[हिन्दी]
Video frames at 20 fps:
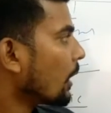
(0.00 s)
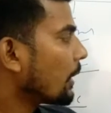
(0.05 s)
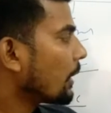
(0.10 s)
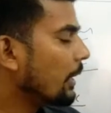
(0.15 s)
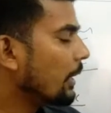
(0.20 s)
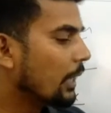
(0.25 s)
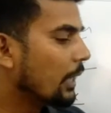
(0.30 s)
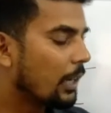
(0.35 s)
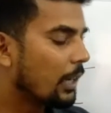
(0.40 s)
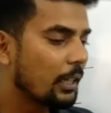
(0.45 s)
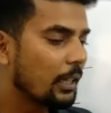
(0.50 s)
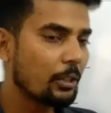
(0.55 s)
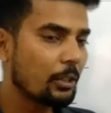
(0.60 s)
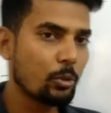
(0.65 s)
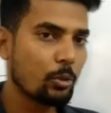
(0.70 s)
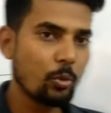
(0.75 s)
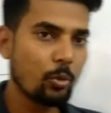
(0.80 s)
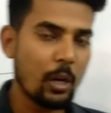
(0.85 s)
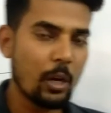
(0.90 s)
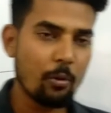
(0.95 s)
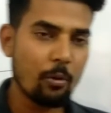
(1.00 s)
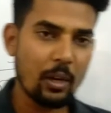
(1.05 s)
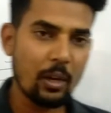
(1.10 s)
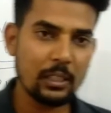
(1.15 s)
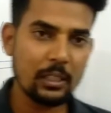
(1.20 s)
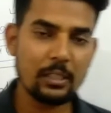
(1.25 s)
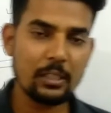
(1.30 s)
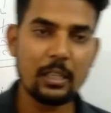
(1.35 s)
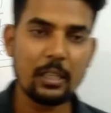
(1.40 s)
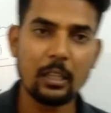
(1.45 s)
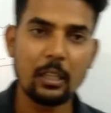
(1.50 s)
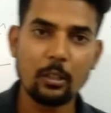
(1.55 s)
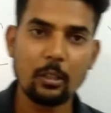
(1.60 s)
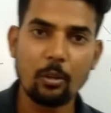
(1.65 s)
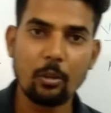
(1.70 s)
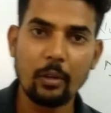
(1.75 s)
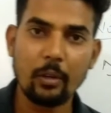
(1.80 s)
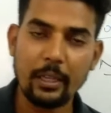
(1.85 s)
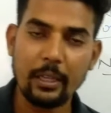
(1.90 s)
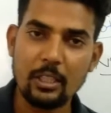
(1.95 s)
कि अगर चुनाव राजस्थान का
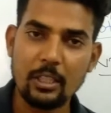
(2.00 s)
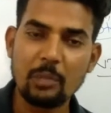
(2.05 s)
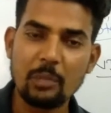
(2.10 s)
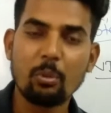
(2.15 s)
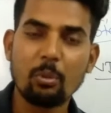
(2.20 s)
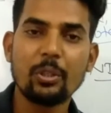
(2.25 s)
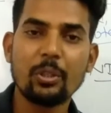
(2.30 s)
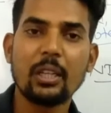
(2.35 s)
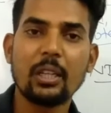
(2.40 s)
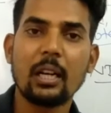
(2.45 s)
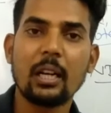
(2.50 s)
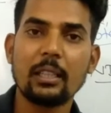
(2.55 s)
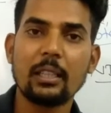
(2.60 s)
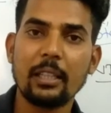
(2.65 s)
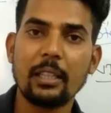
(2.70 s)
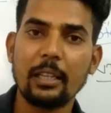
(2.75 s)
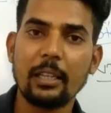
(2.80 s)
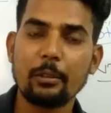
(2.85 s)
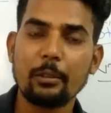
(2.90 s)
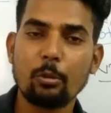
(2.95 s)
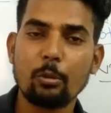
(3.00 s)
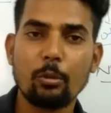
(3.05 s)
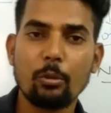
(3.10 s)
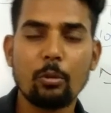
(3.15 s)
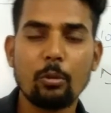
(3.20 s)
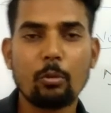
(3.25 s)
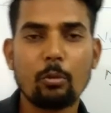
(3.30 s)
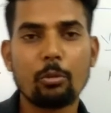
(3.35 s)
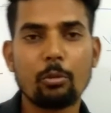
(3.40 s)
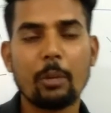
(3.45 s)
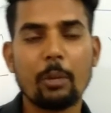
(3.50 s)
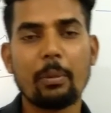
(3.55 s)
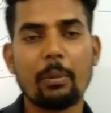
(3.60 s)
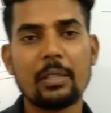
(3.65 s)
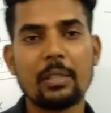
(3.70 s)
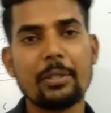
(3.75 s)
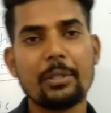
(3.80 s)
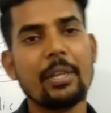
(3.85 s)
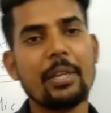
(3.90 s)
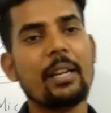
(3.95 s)
और एग्जिट पोल निकाल देंगे तो लोगों के
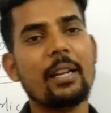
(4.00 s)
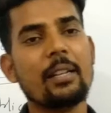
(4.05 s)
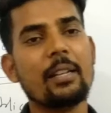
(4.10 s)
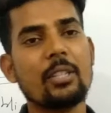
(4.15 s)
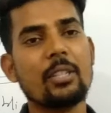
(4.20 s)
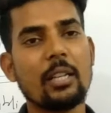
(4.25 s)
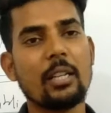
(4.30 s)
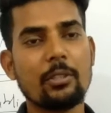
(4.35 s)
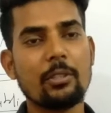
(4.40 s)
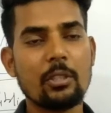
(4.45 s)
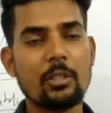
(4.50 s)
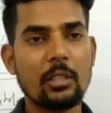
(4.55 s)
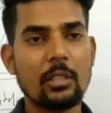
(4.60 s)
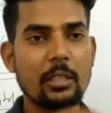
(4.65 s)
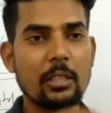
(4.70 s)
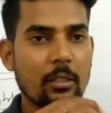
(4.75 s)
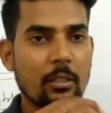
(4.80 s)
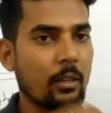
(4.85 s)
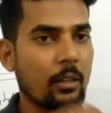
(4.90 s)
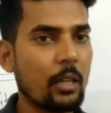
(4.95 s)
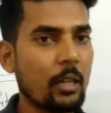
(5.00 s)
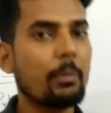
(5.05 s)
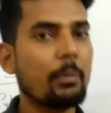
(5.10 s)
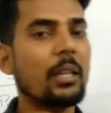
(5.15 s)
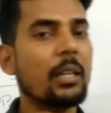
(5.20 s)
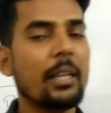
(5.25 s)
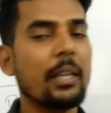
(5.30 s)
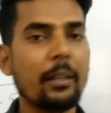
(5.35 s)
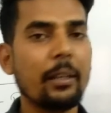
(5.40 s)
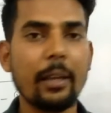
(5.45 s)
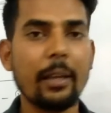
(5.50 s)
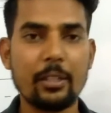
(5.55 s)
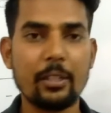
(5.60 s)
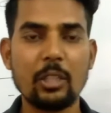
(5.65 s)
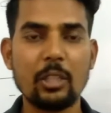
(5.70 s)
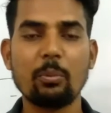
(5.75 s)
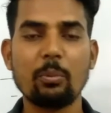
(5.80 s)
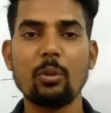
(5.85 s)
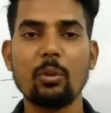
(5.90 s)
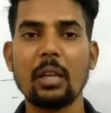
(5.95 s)
पास यही रह जाएगी जिसकी सरकार बनाएंगे
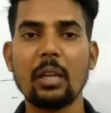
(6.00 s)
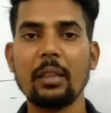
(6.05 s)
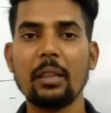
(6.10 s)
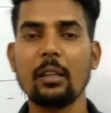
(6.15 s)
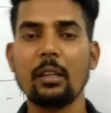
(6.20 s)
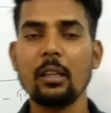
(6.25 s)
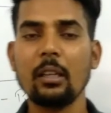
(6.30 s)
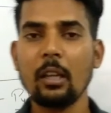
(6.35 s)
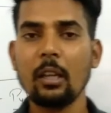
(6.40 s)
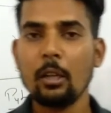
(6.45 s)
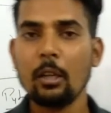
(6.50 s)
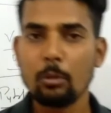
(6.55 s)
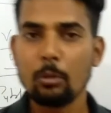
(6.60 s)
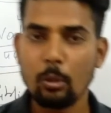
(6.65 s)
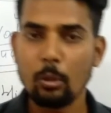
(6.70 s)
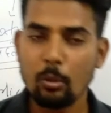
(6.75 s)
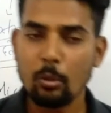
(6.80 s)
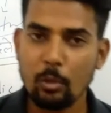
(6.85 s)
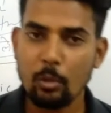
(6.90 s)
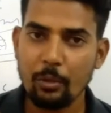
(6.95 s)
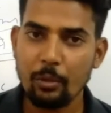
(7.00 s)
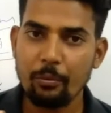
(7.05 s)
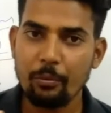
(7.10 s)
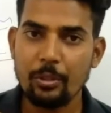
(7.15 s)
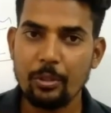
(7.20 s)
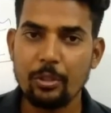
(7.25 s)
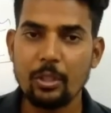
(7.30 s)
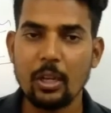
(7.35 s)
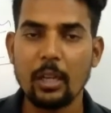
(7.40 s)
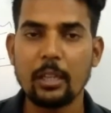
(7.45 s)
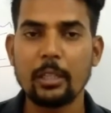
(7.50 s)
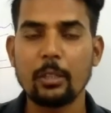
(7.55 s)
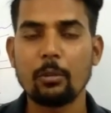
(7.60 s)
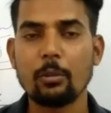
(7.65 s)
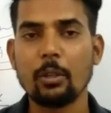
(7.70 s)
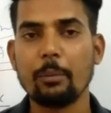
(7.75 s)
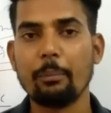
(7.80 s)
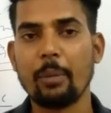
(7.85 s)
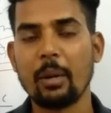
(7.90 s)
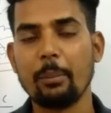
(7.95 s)
एग्जिट पोल के अंदर तो लोगों के विचार क्या
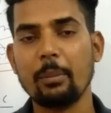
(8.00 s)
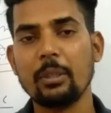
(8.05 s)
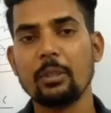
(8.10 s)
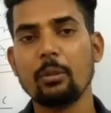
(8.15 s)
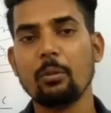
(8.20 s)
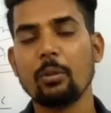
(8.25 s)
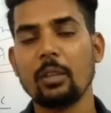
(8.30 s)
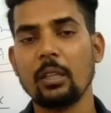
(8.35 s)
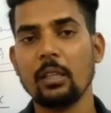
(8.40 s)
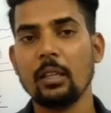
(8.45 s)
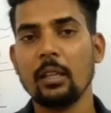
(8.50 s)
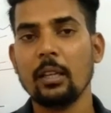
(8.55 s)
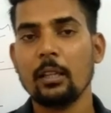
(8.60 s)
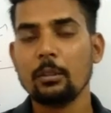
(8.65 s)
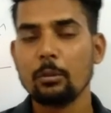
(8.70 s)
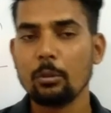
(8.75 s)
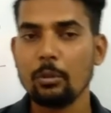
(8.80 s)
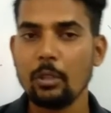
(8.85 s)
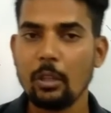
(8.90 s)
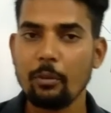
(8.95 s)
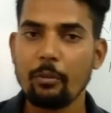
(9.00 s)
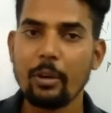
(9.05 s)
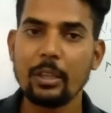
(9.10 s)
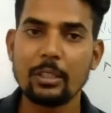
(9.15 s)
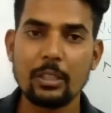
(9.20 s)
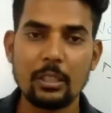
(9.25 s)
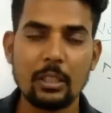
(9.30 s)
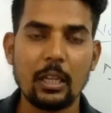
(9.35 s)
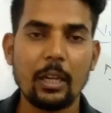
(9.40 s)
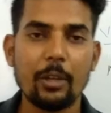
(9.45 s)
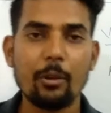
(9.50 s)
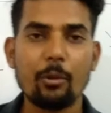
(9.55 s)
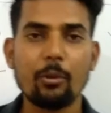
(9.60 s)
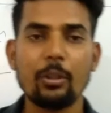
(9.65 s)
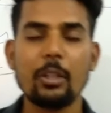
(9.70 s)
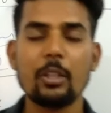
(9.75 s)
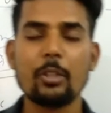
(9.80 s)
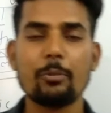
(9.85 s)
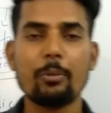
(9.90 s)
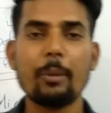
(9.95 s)
होंगे भ्रमित होंगे तो निर्वाचन आयोग
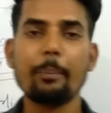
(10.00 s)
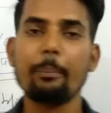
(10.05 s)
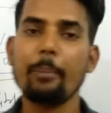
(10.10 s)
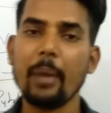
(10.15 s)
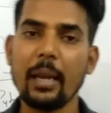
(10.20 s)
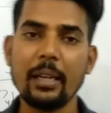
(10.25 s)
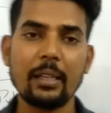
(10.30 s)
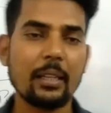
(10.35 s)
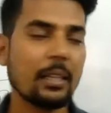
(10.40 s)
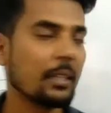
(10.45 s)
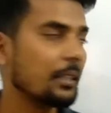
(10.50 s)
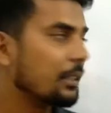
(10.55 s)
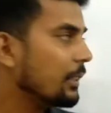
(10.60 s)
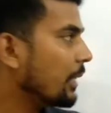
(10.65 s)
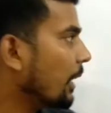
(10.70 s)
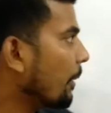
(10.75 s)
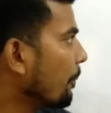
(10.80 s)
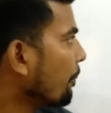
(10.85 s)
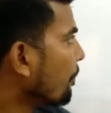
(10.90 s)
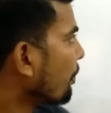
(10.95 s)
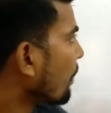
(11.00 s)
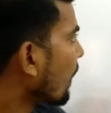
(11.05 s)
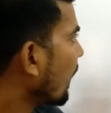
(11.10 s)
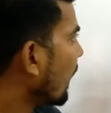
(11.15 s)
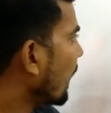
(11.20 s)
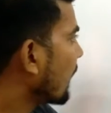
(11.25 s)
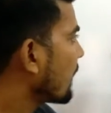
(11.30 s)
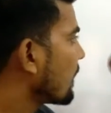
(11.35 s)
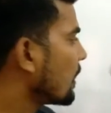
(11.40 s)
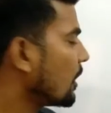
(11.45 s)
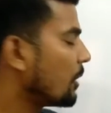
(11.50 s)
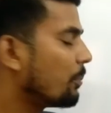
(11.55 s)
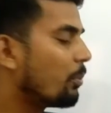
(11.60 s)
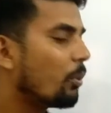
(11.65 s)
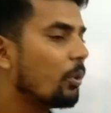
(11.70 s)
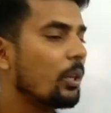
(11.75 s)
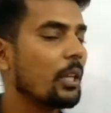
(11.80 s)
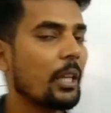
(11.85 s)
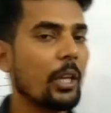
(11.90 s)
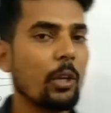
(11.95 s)
ने इस पर बैन कर दिया एग्जिट
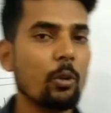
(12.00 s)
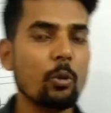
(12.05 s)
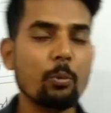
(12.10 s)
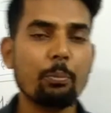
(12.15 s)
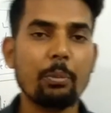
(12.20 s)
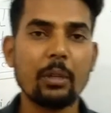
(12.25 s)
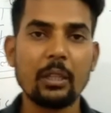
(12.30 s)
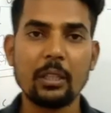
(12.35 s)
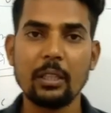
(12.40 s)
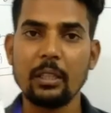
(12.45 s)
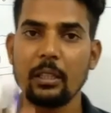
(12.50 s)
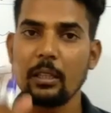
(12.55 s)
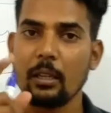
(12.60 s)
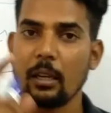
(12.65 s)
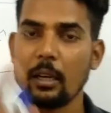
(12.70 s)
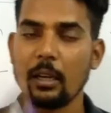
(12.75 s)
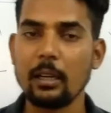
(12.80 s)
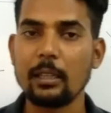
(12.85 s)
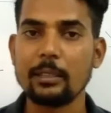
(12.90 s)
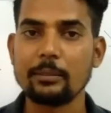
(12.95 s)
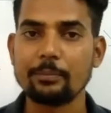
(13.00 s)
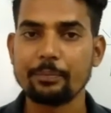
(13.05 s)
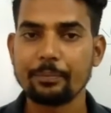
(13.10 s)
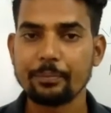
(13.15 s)
पोल के ऊपर की कहा